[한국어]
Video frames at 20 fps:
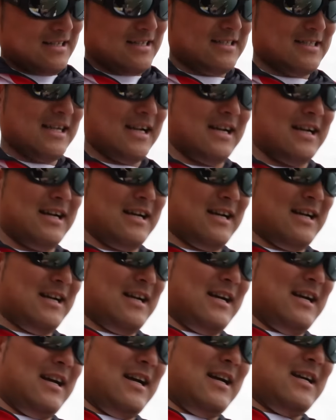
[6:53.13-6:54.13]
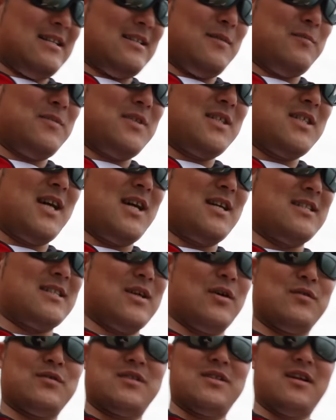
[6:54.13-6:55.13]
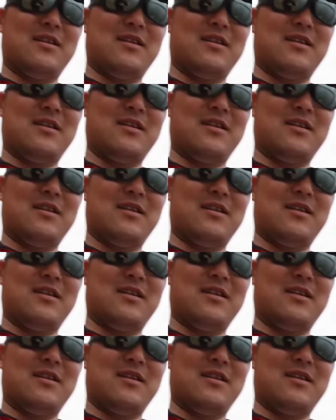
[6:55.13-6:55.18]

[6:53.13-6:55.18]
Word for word: 자, 섬진강에서 나온